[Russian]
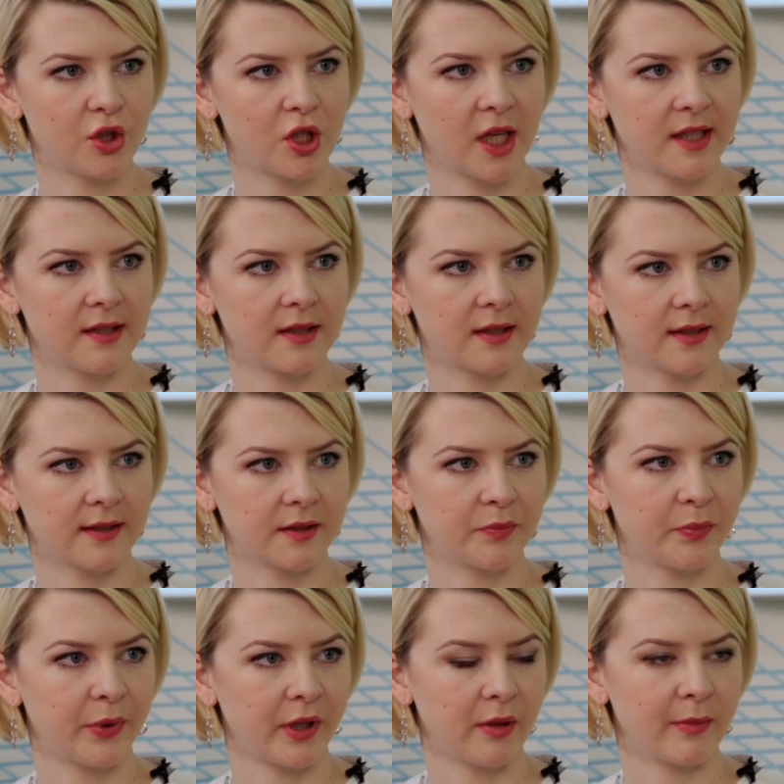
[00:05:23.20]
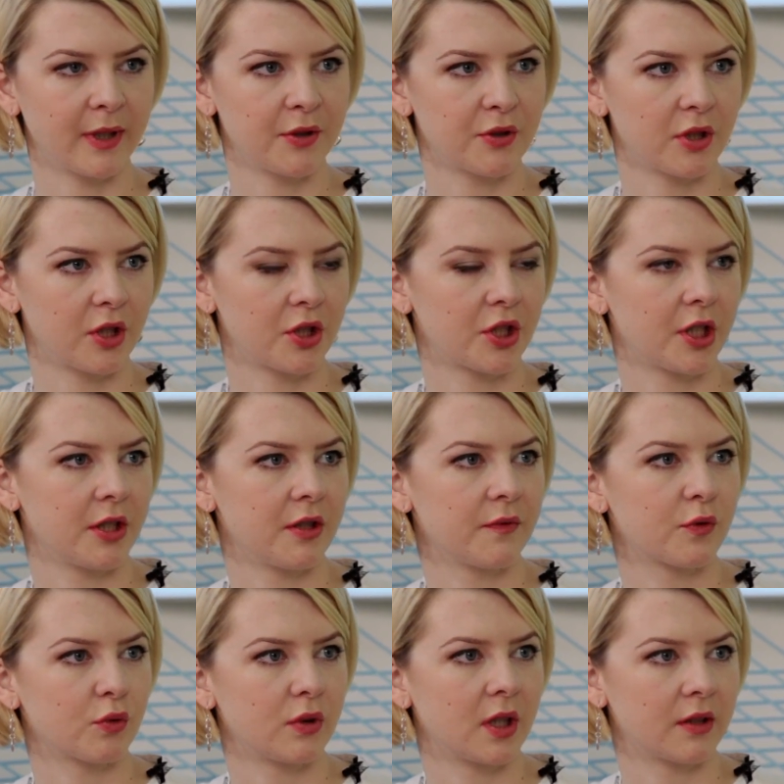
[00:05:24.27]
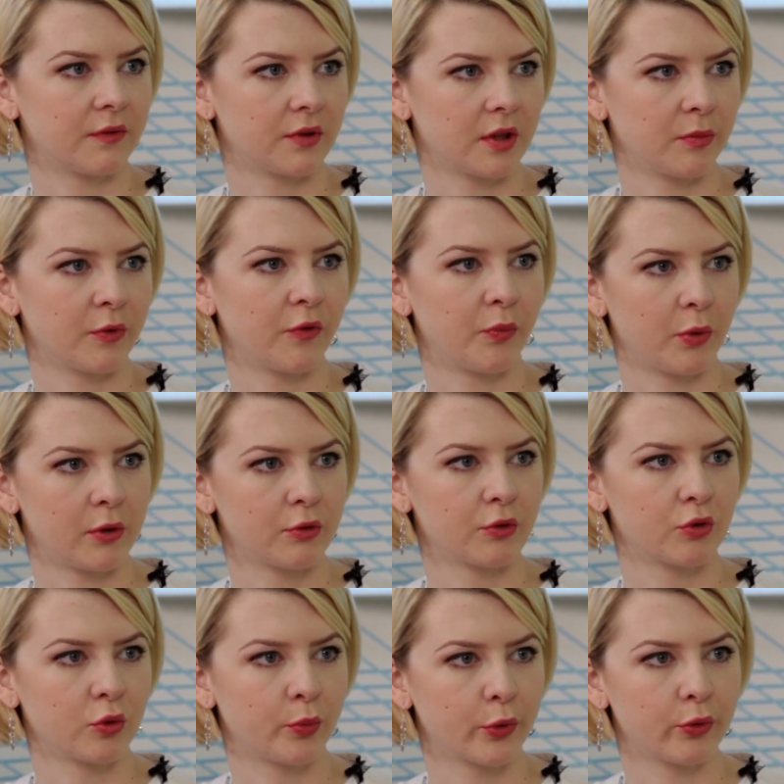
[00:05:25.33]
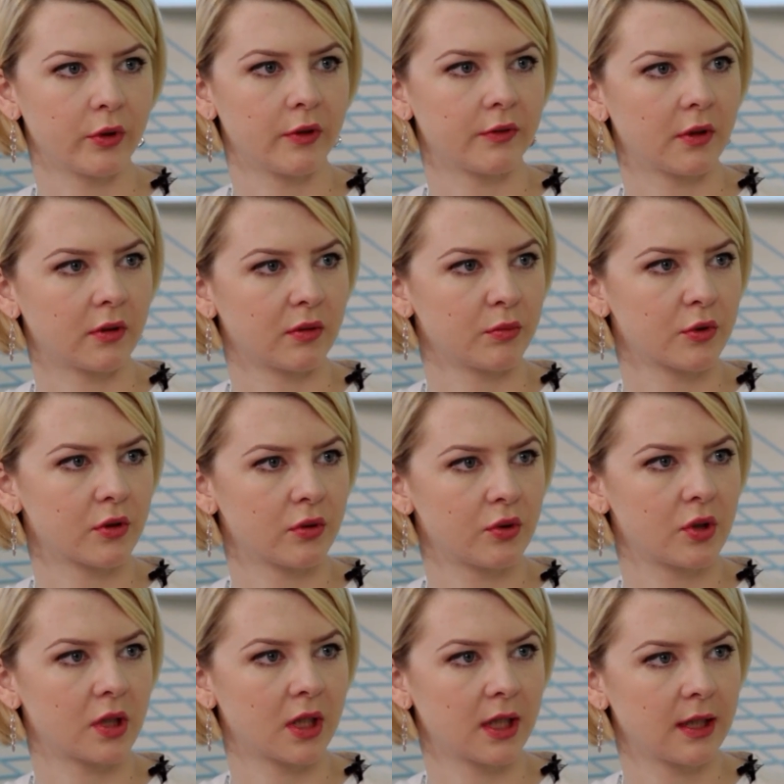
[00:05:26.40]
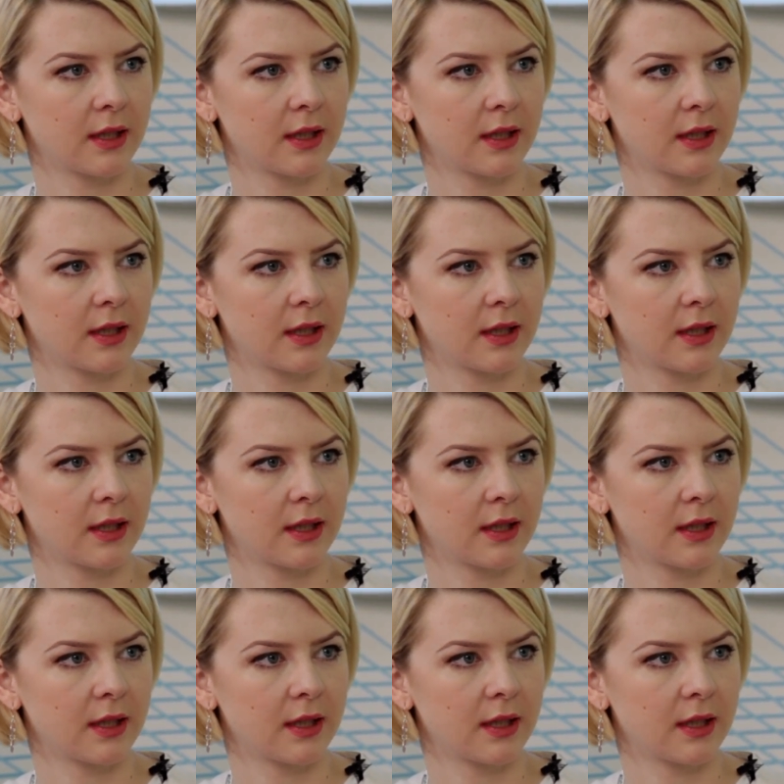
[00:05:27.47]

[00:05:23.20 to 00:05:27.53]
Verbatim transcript: часто принимаются решения в судах вот именно в пользу супруги? В Дело случае? в том, что